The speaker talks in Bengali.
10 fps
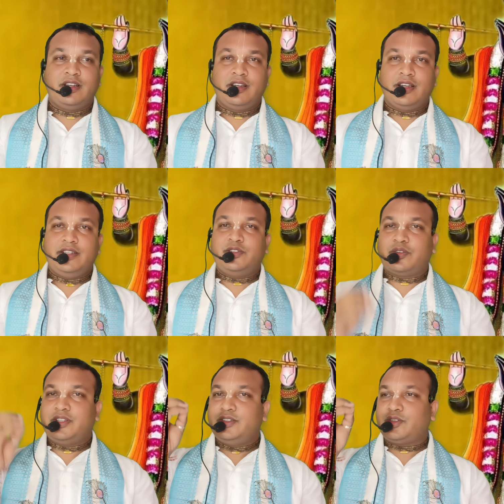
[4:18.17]
এই
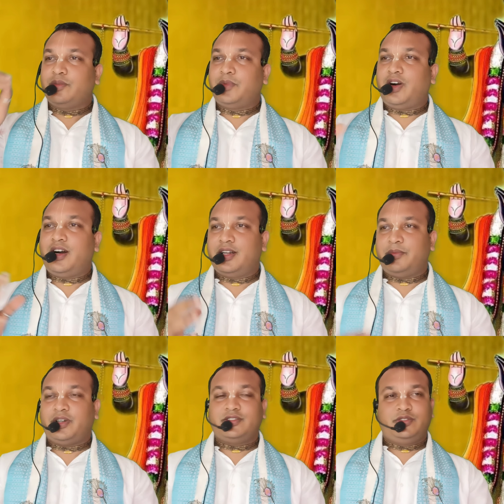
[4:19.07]
জগতে যত মহান
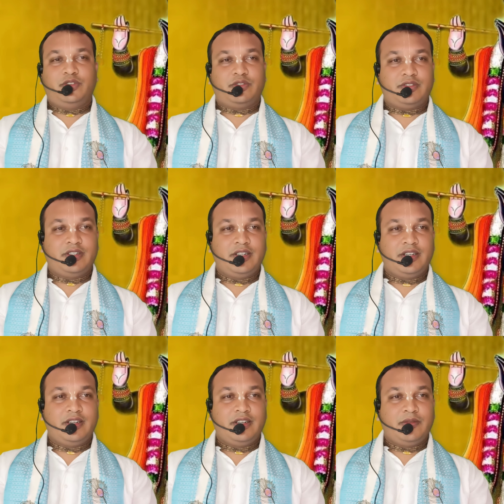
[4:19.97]
ভক্ত
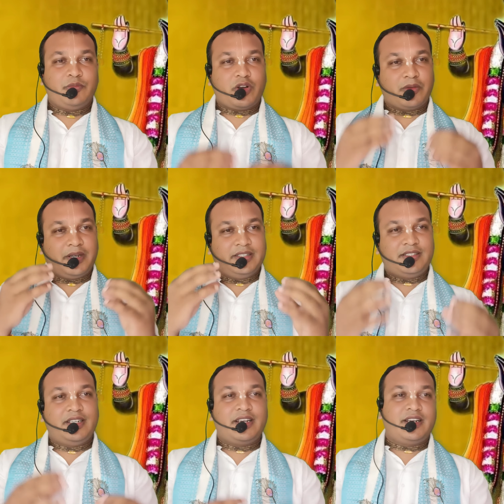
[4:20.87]
ভগবান
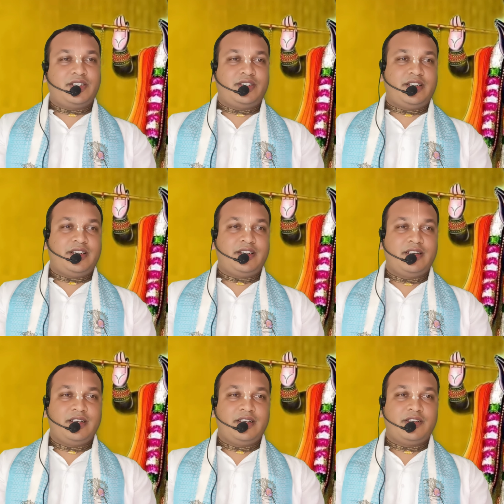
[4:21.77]
শ্রীকৃষ্ণের
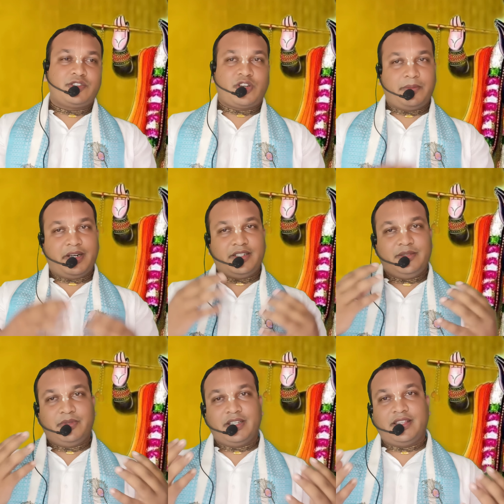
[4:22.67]
সবার
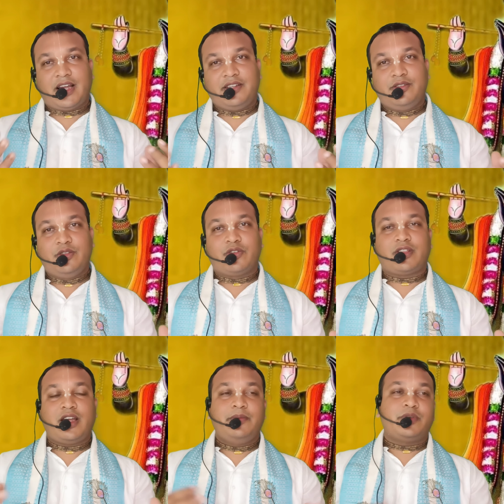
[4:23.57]
জীবনে
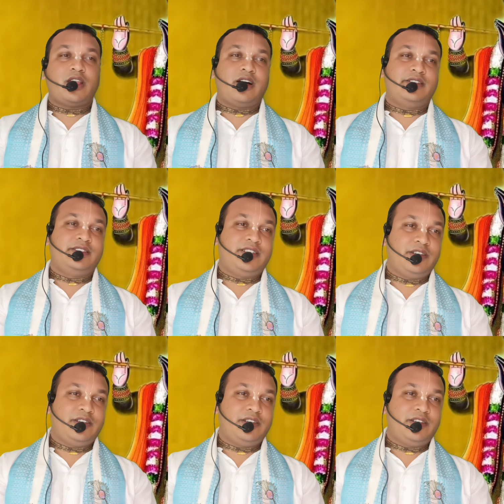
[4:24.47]
দারিদ্রতাই প্রধান ছিল